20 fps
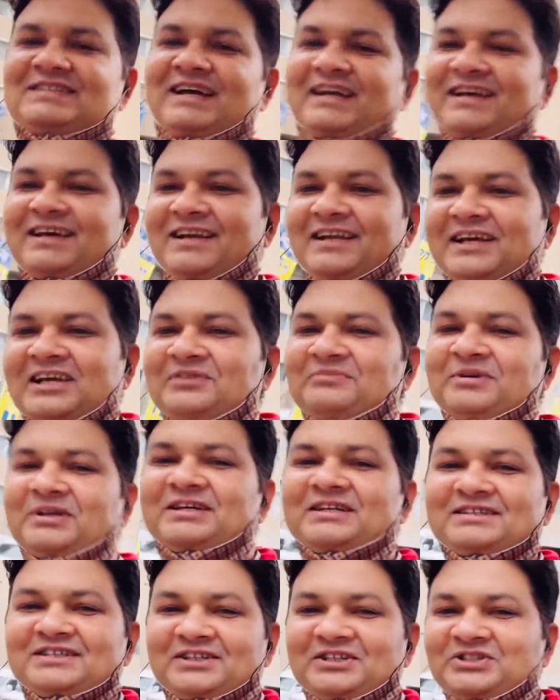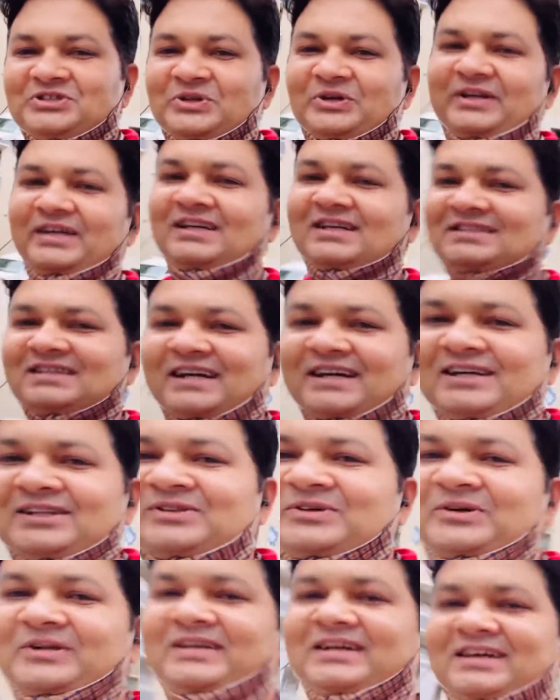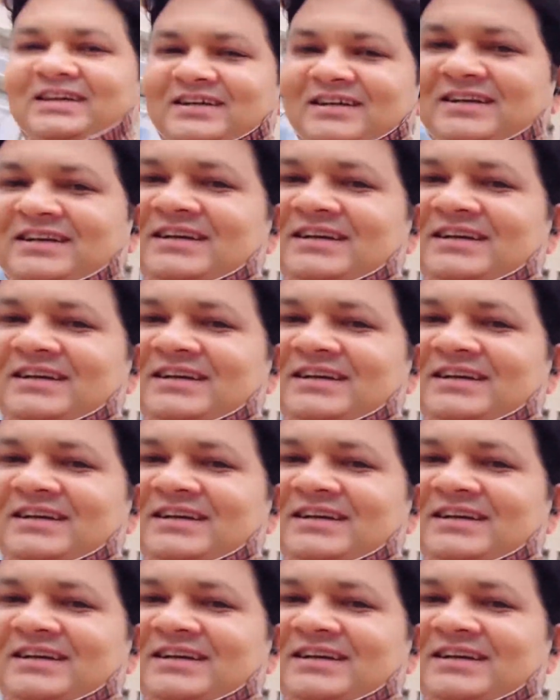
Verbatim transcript: साइकिल लेके मैं किसी की चोरी की साइकिल थोड़ी है